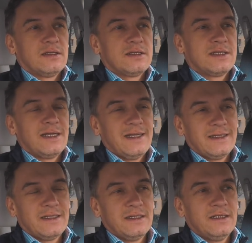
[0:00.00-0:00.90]

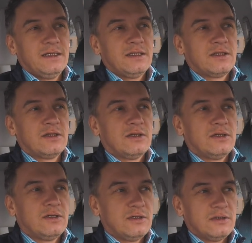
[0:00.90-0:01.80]
zalety,
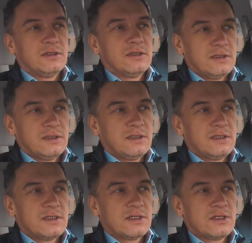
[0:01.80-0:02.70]
to e,
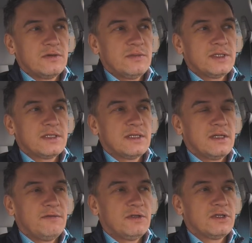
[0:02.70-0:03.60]
zacząłem
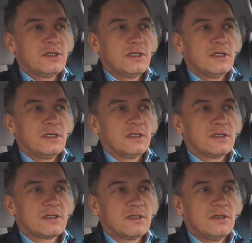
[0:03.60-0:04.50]
zastanawiać się,
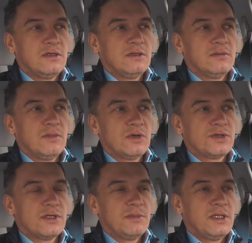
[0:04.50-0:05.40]
co
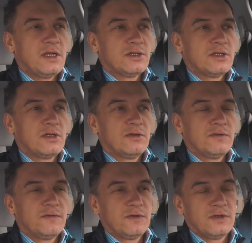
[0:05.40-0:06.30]
może mi dać dron w
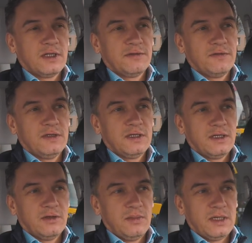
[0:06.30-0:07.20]
fotografii
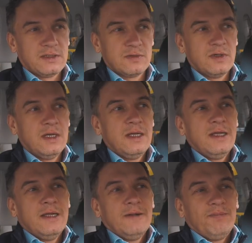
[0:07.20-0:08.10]
krajobrazu.
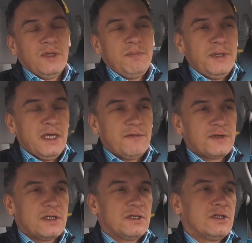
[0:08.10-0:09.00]
I
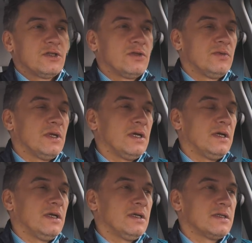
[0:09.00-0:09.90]
pierwsza rzecz, która
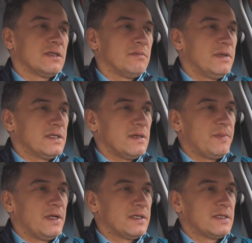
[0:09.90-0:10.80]
jest
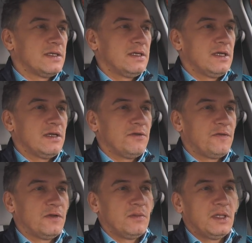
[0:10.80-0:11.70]
bezapelacyjnie
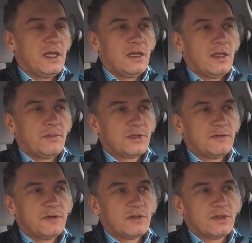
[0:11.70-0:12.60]
fenomenalna przy
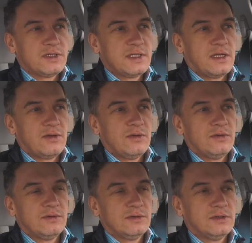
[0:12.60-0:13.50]

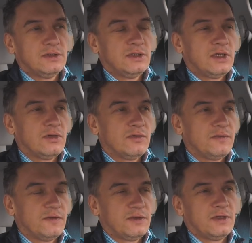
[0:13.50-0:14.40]
wykorzystaniu e, dronów w
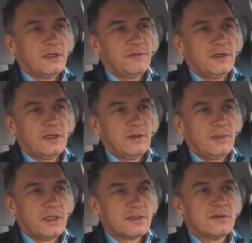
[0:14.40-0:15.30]
fotografii
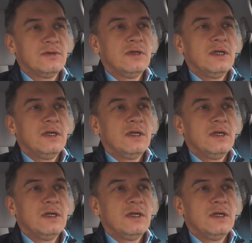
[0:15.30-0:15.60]
krajobrazu,